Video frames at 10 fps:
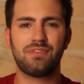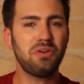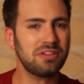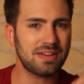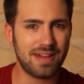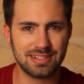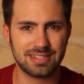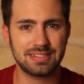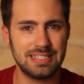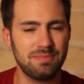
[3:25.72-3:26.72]

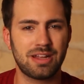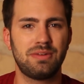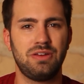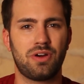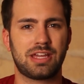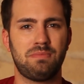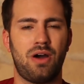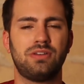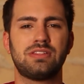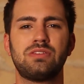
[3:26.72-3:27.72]
Verrückterweise sieht man aber die Rocky
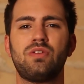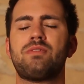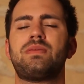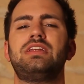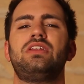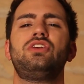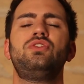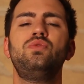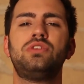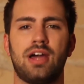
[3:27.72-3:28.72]
Mountains nur, wenn man in
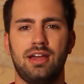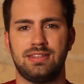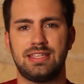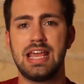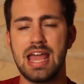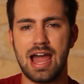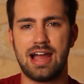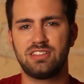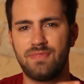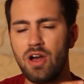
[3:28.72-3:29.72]
Utah ist.
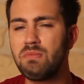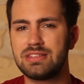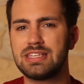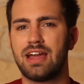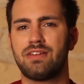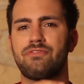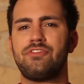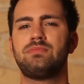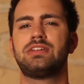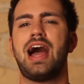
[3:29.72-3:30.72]
Also warum lasse ich einen
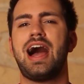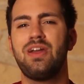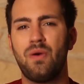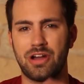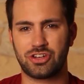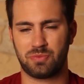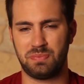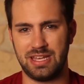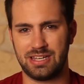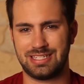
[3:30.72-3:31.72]
Film in Iowa
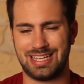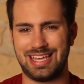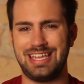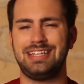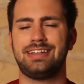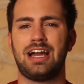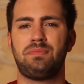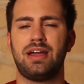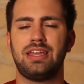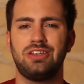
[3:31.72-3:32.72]
spielen, drehen
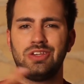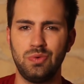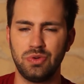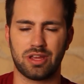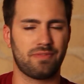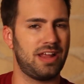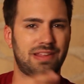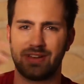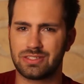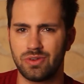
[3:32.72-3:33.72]
aber in Utah?
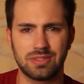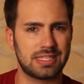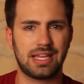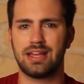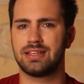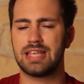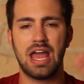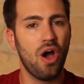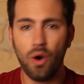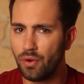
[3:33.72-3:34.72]
Vielleicht, weil es günstiger ist
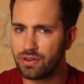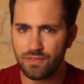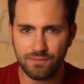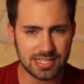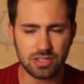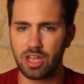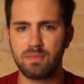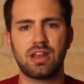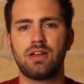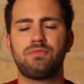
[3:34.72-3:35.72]
und was auch
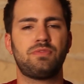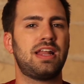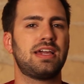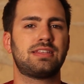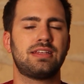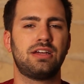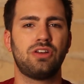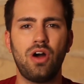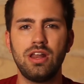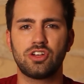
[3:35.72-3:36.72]
immer da vielleicht äh,
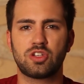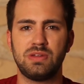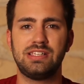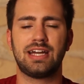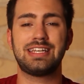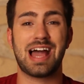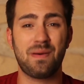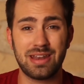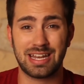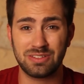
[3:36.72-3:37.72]
eine Rolle gespielt hat.
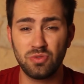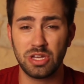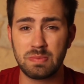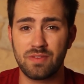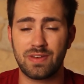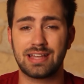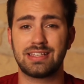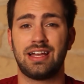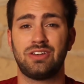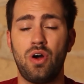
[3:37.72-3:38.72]
Aber dann suche ich mir
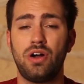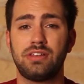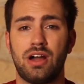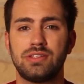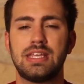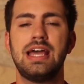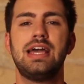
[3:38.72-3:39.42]
vielleicht einen Ort aus,